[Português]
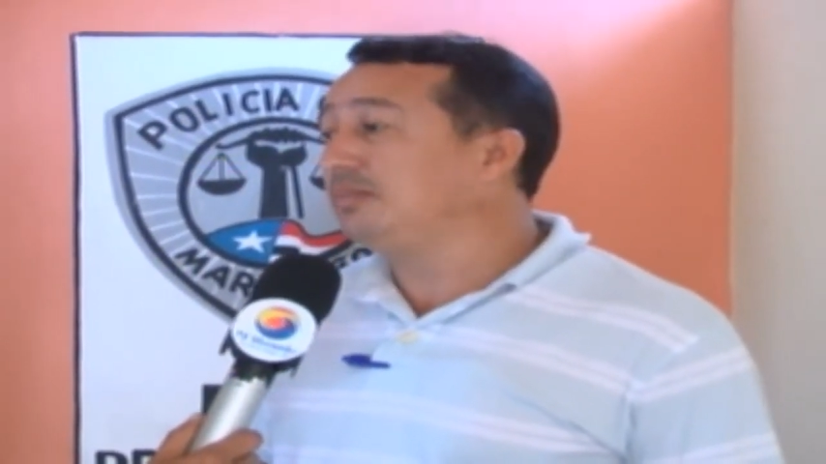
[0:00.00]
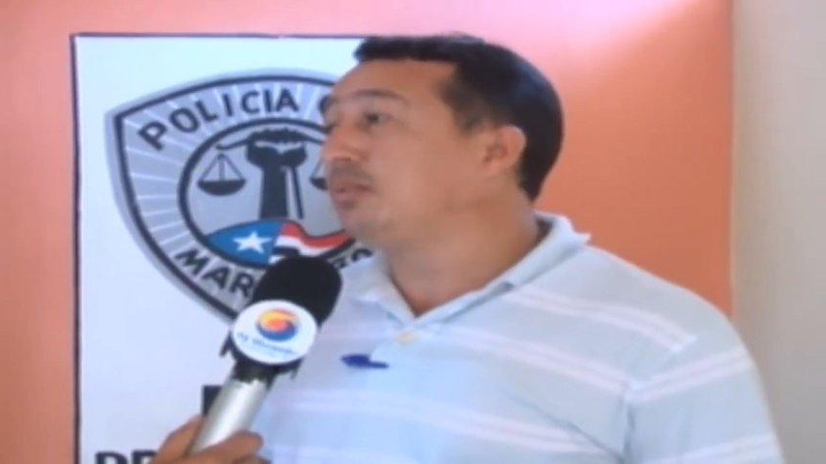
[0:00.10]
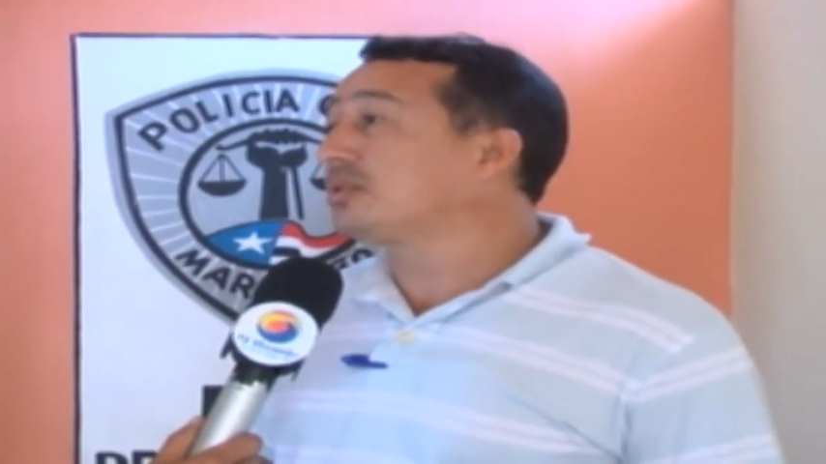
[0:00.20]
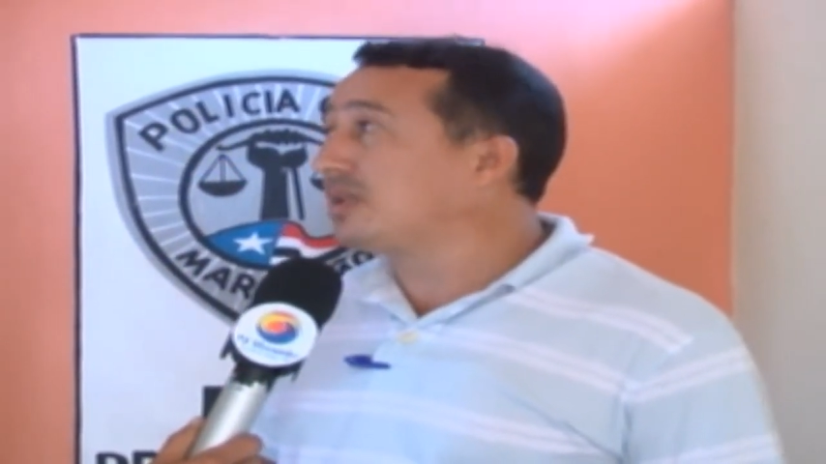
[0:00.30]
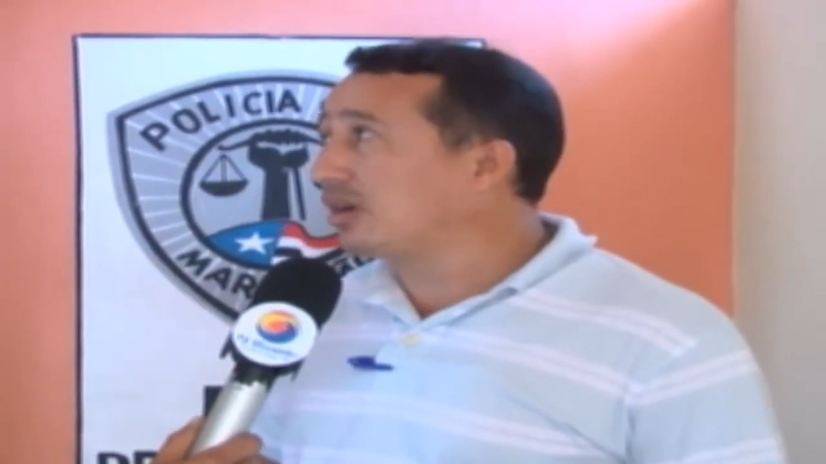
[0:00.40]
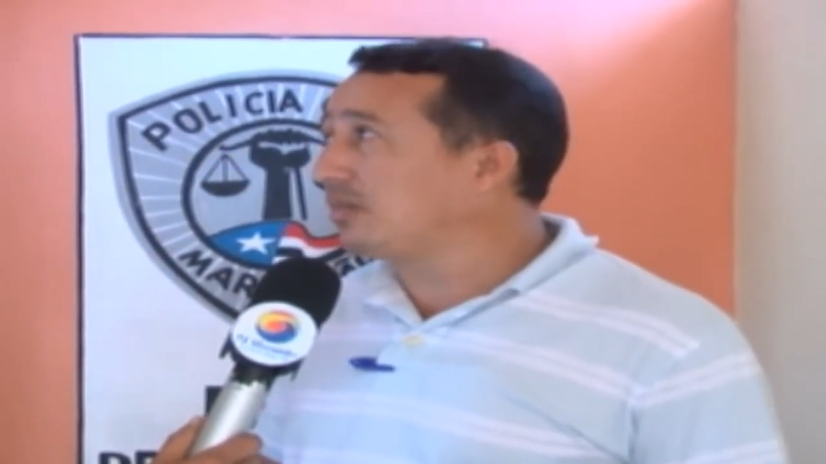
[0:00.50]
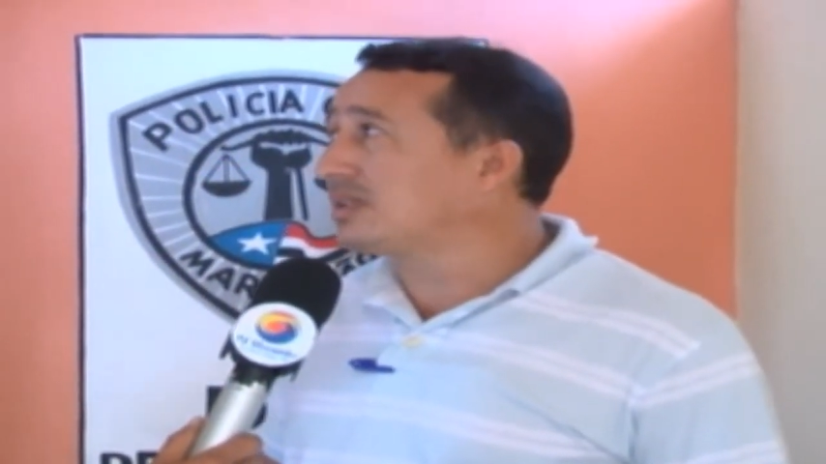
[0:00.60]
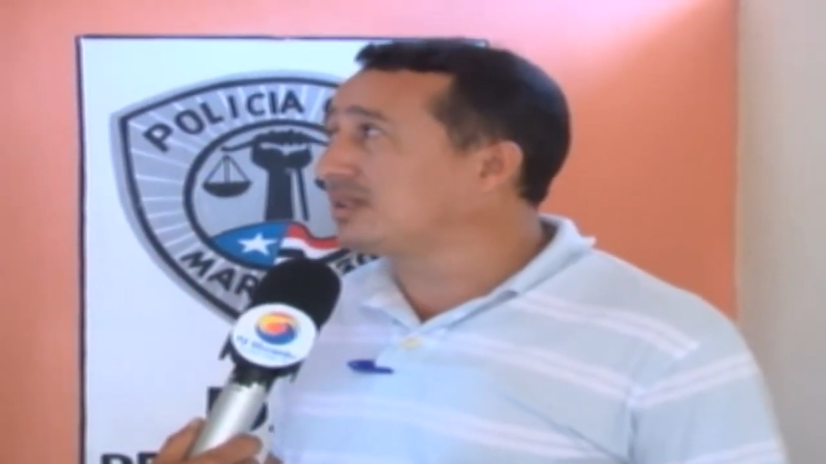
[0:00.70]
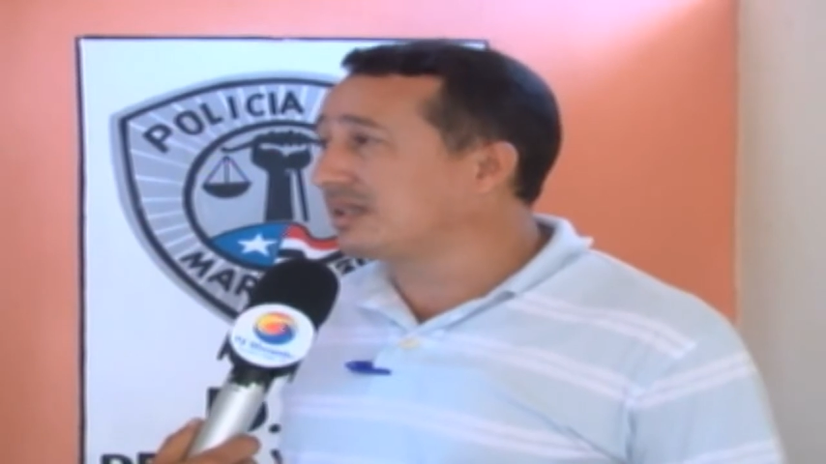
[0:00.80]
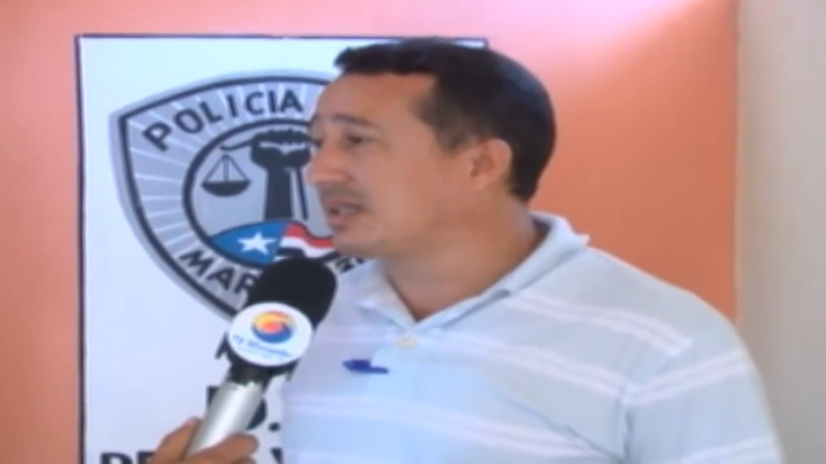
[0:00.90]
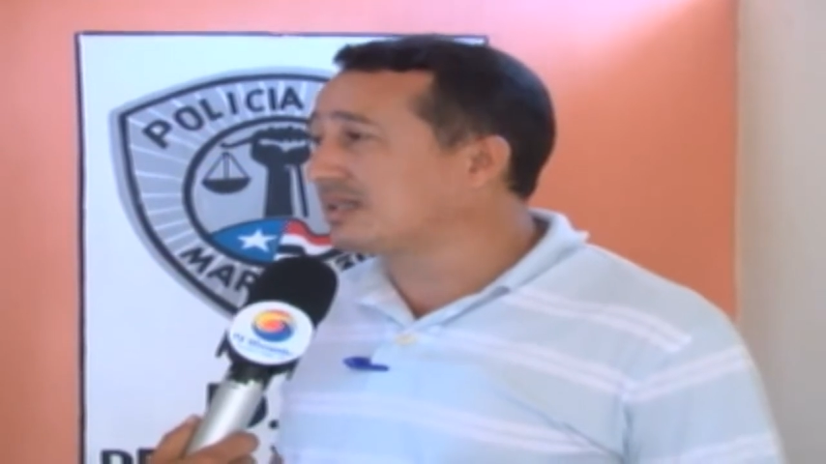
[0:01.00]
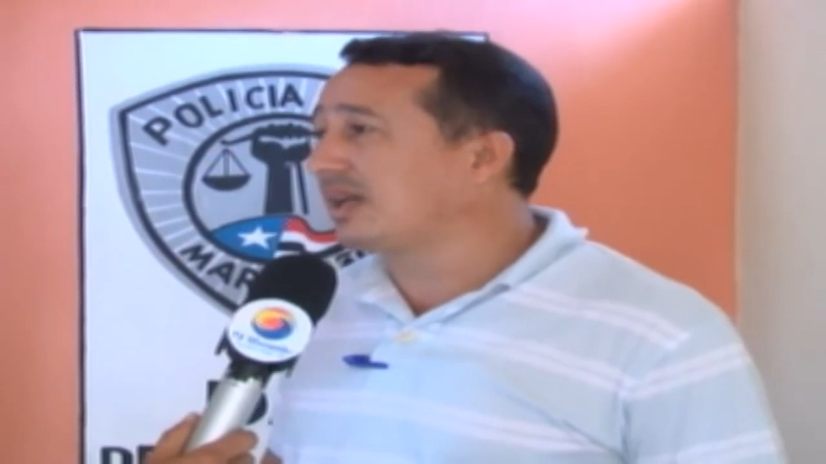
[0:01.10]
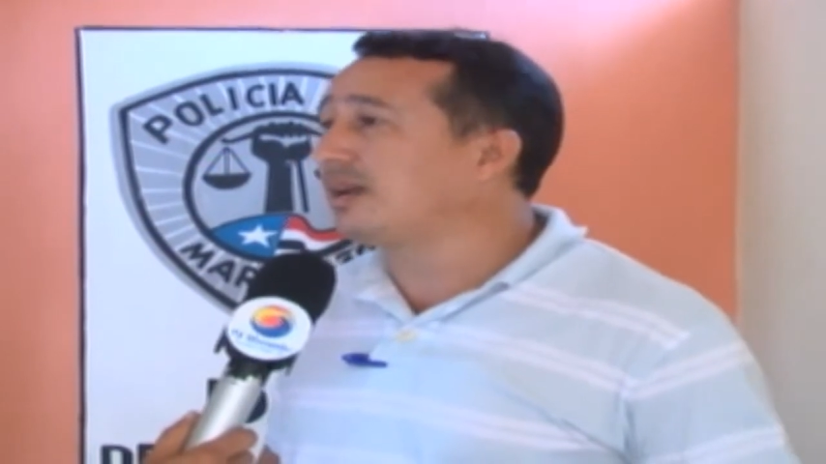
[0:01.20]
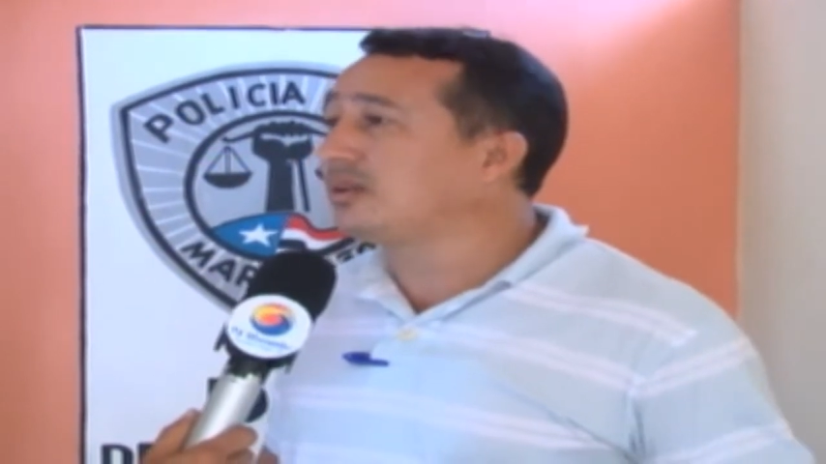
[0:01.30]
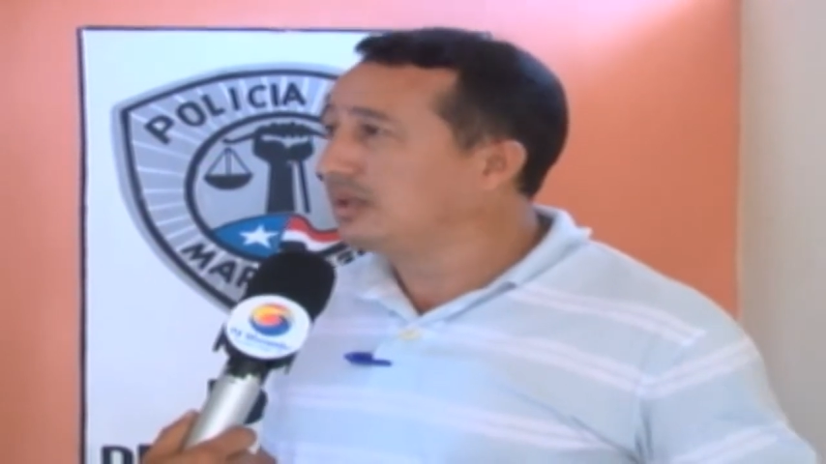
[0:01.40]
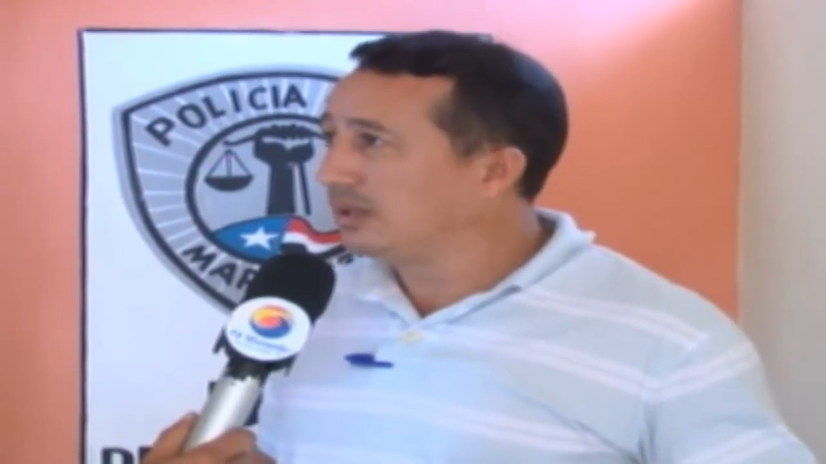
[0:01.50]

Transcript: posteriormente, se necessário,